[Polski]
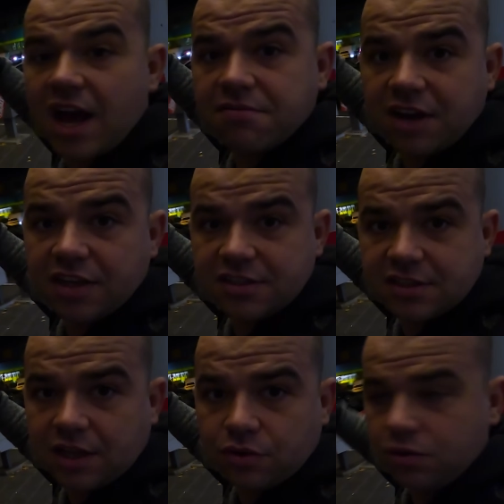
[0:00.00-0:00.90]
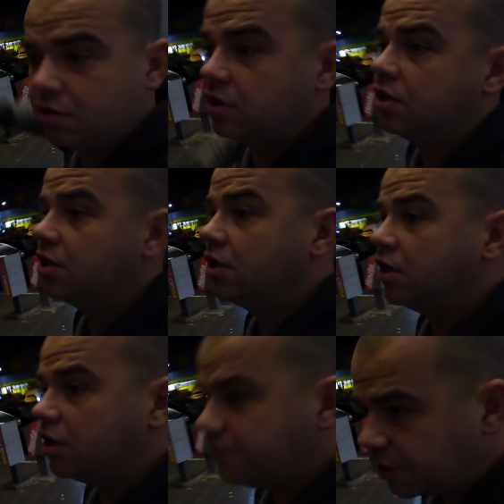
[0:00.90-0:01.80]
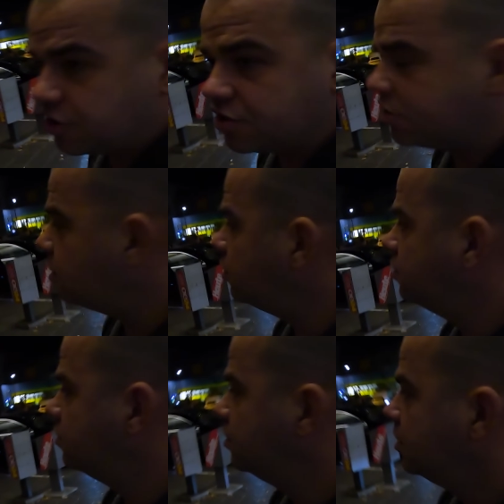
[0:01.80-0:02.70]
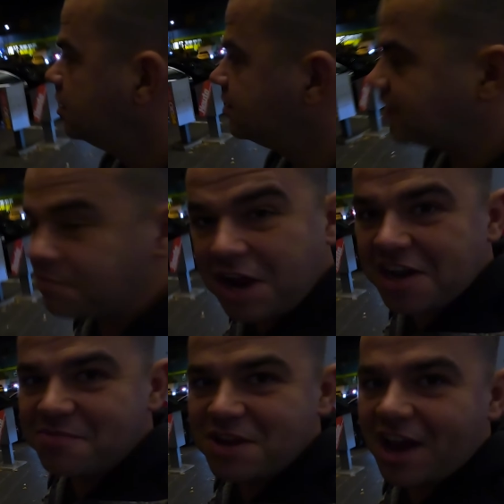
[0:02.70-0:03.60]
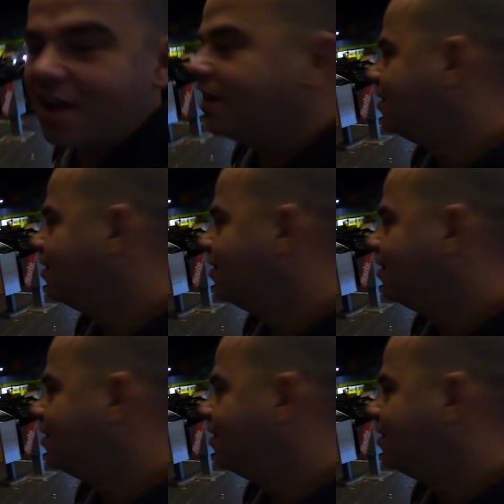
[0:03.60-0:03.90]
Afganistanu. I wiecie co? Zabrali mnie,